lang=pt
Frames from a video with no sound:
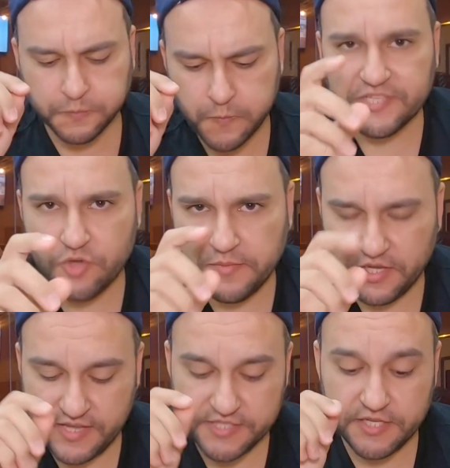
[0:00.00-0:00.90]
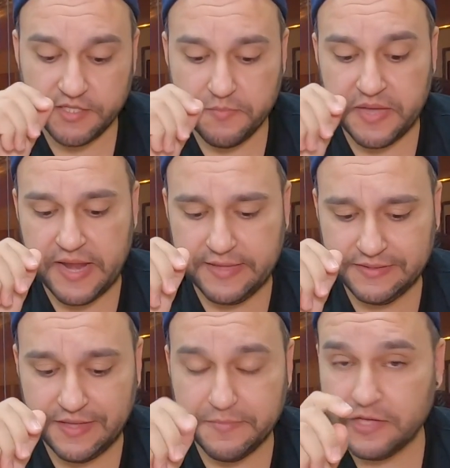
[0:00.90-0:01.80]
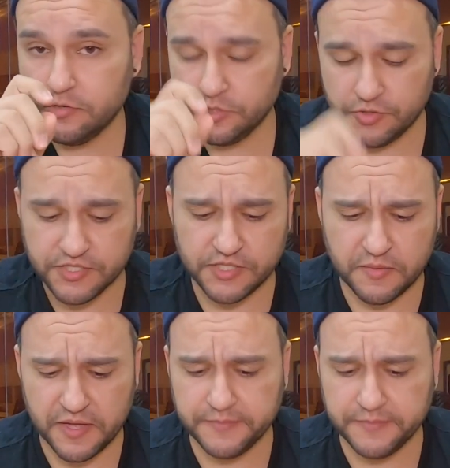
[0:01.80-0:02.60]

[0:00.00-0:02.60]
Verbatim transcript: Parece uma maionezinha temperada, tá bem gostosa também.